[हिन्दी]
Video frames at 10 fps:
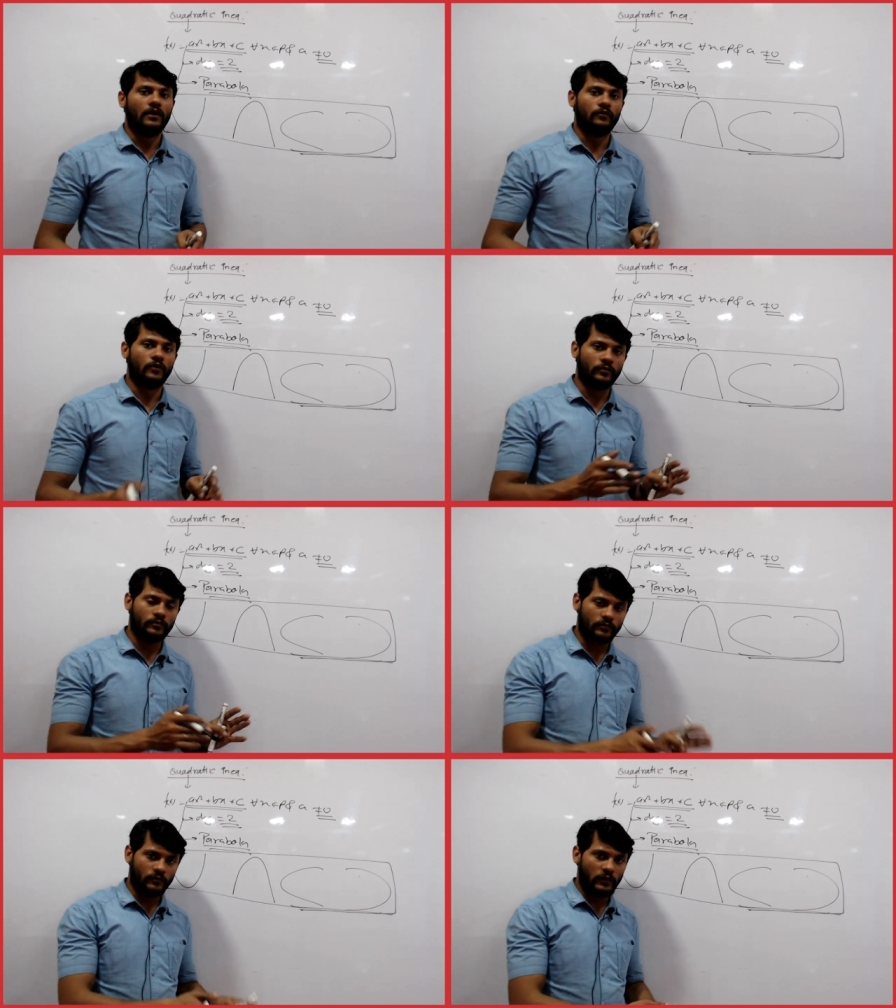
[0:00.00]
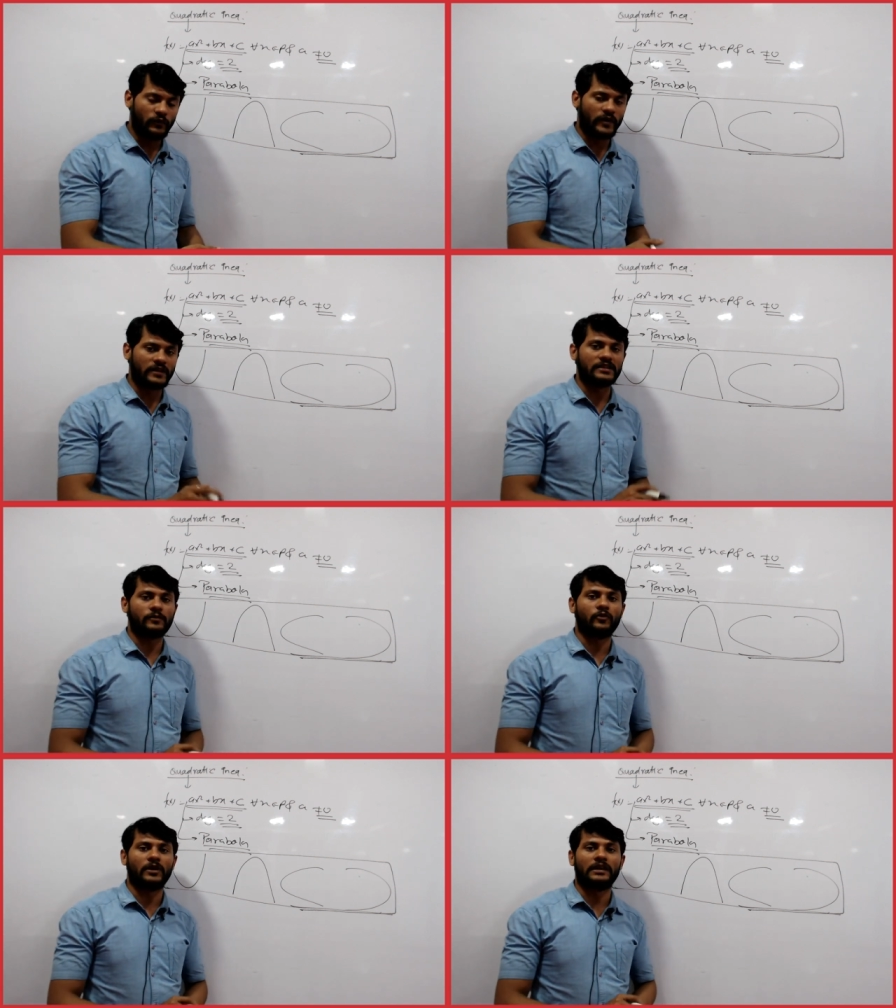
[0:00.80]
वो हम फर्दर जब
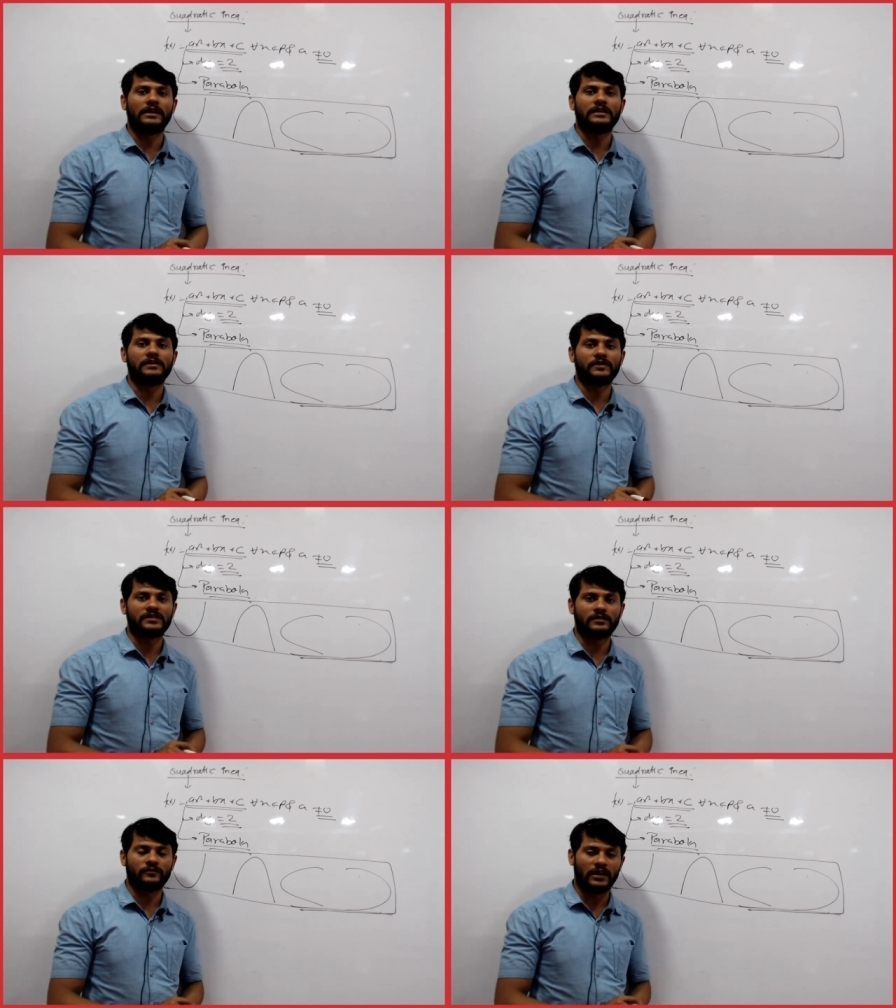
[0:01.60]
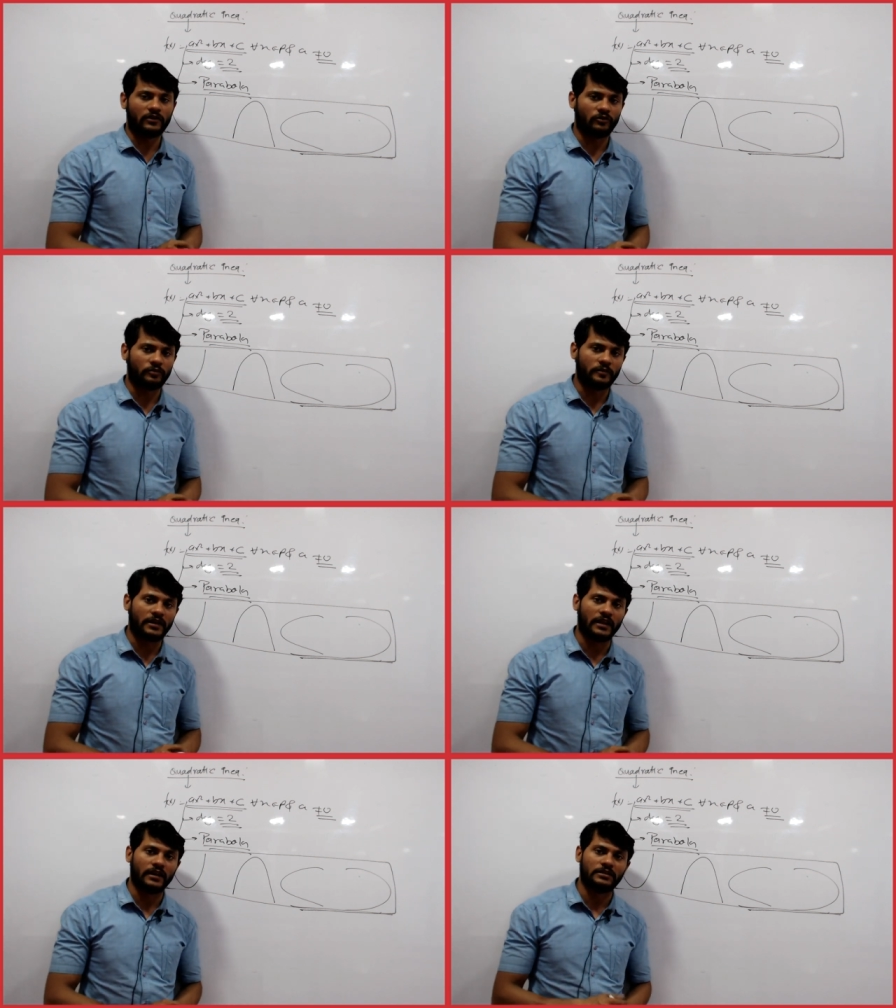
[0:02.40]
क्वाड्रेटिक इक्वेशन वाले टॉपिक पर
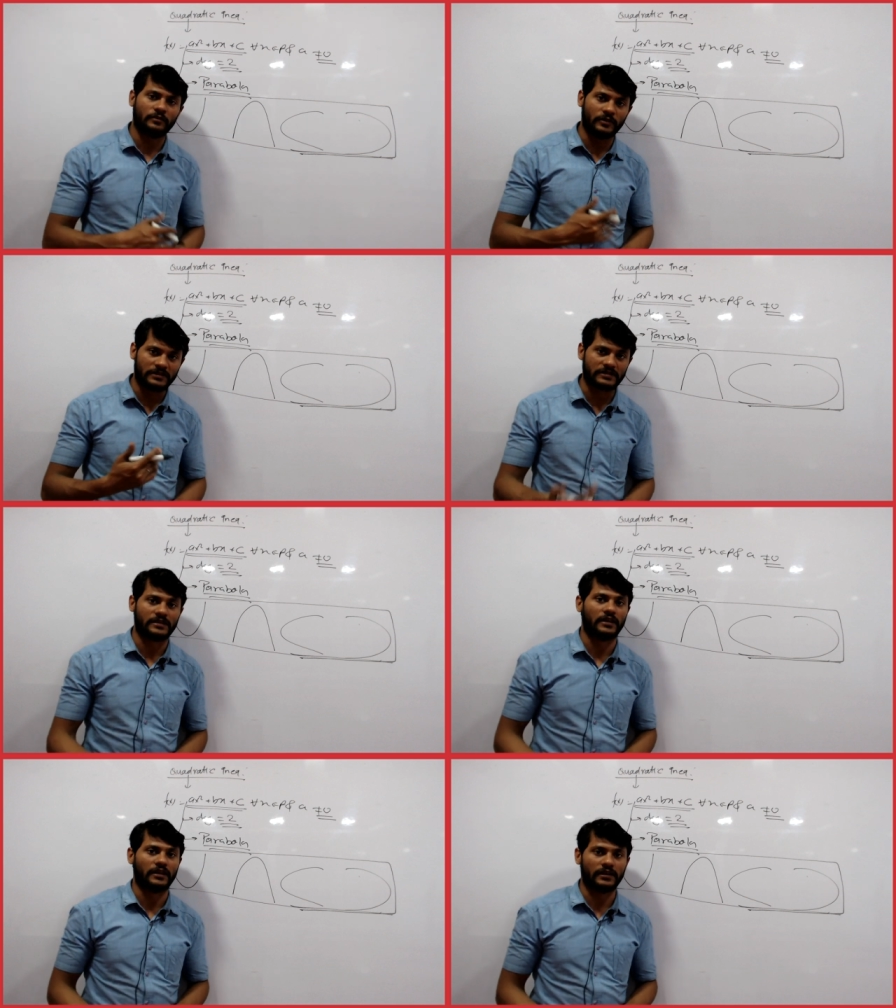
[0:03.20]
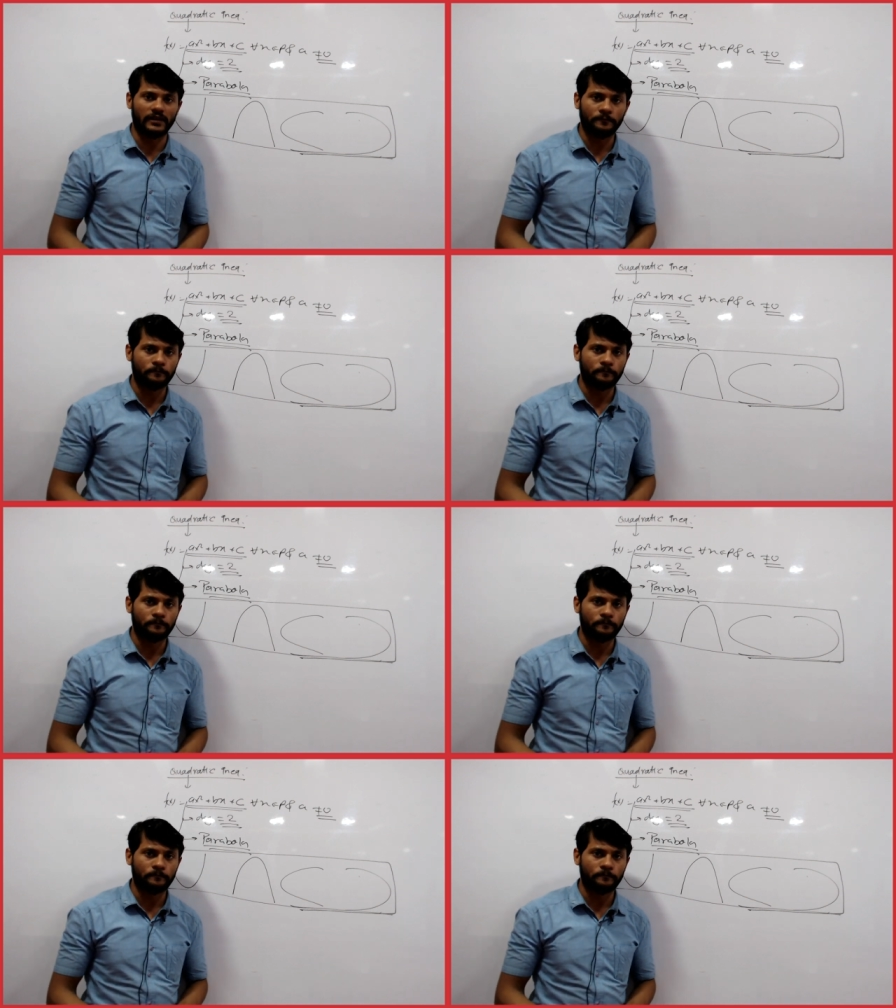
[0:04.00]
आएंगे तो हम डिस्कस करेंगे ठीक है